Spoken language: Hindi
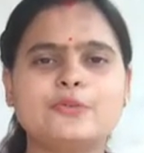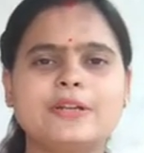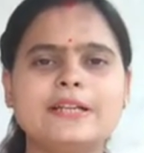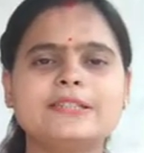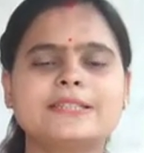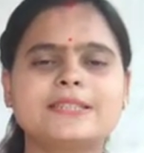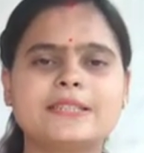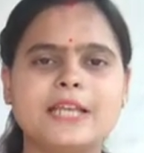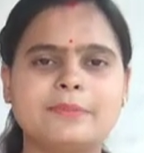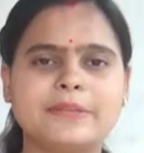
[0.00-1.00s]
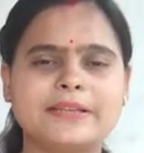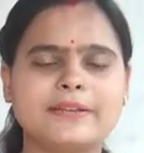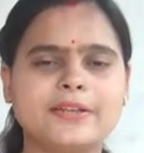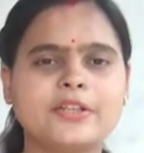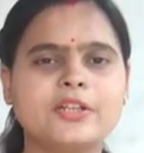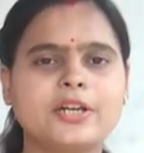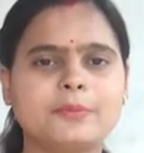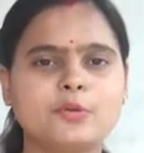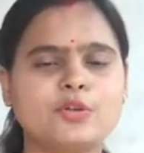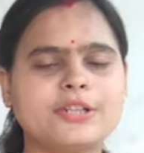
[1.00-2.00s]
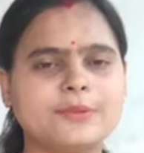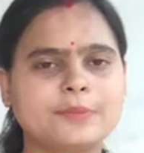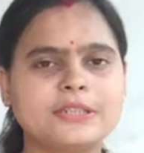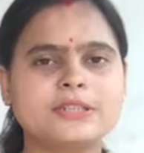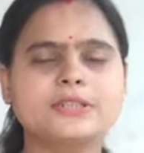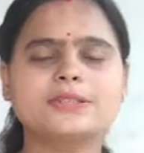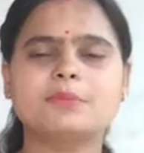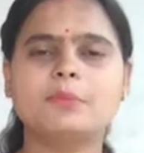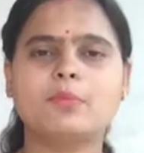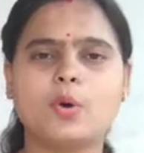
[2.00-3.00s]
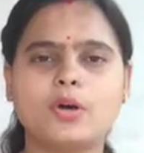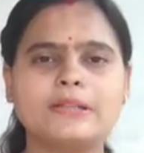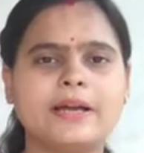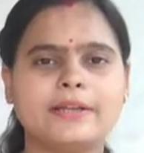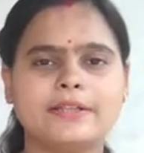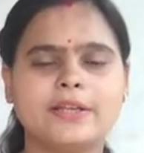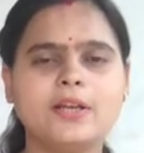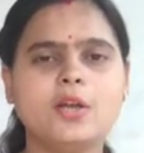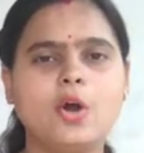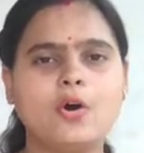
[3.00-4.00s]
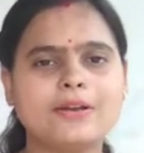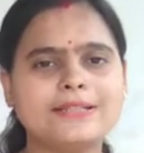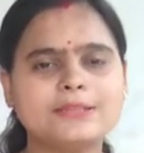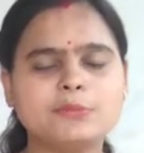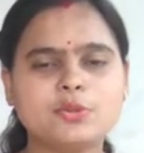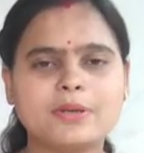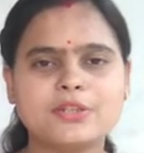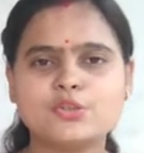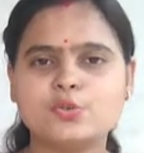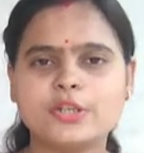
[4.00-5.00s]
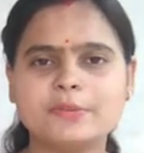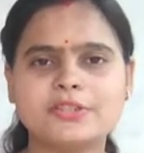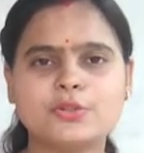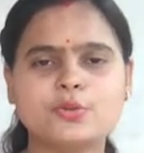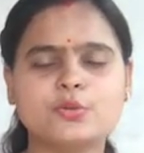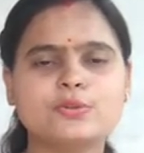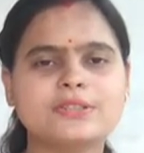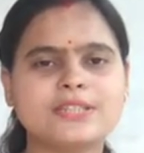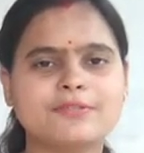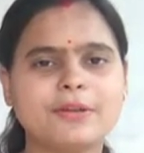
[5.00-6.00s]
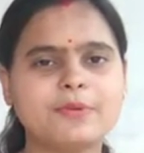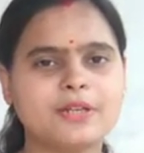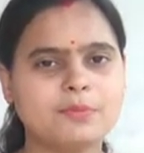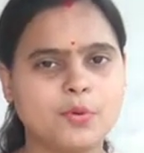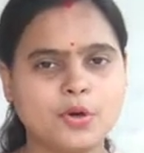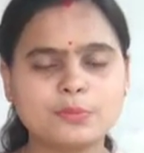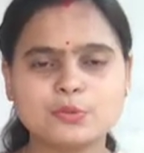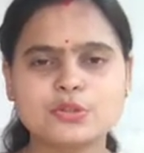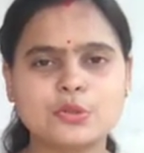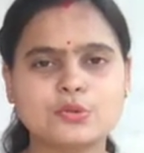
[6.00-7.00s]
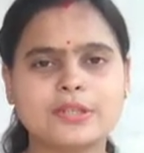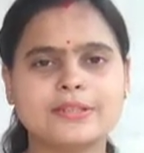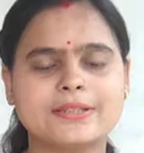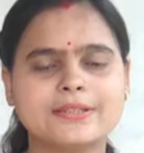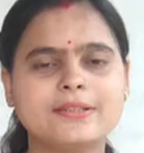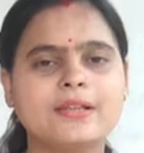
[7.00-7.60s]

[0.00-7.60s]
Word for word: फ्रेंड जैसा कि आप देख रहे हैं कि गर्मियों का टेम्परेचर इस समय बहुत हाई है और ऐसे में जो हमारे छोटे बच्चे होते हैं उनका सर्वाइव करना बहुत मुश्किल हो जाता है